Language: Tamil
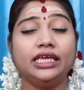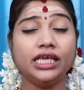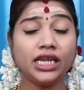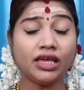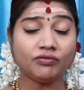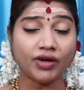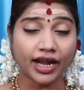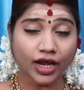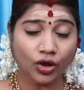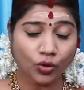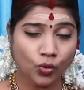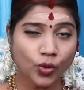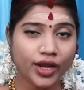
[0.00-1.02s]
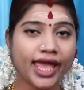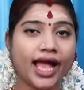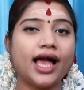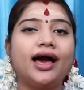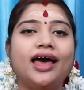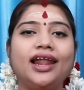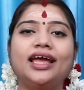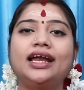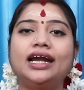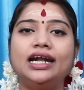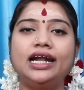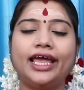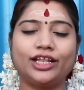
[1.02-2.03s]
இனி வரக்கூடிய
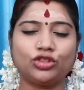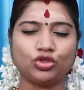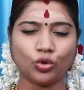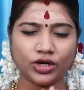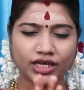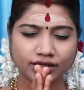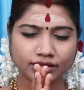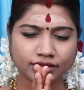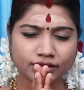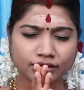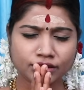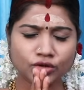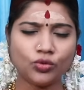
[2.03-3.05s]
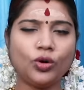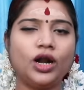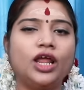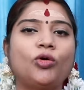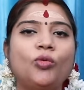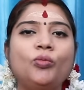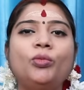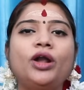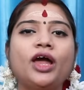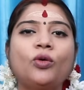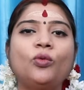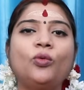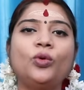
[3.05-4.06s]
காலங்களில் தொடர்ந்து உங்களை
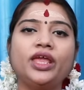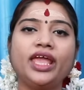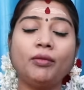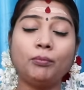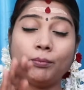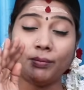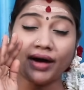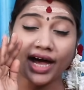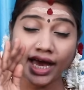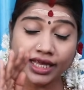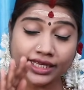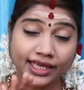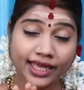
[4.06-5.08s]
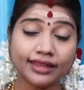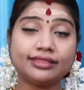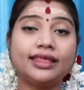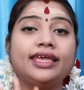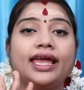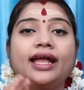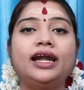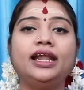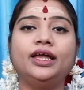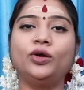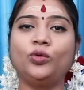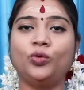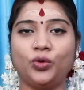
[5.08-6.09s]
கும்பிடக்கூடிய பாக்கியத்தை
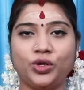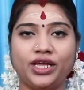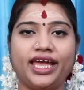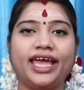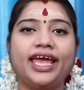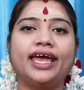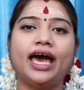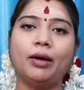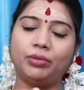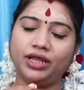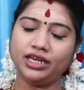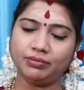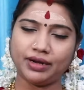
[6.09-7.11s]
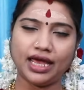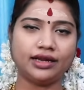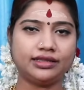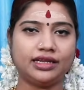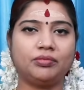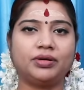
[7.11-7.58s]
எங்களுக்கு கொடுங்க அப்படின்னு பிரார்த்தனை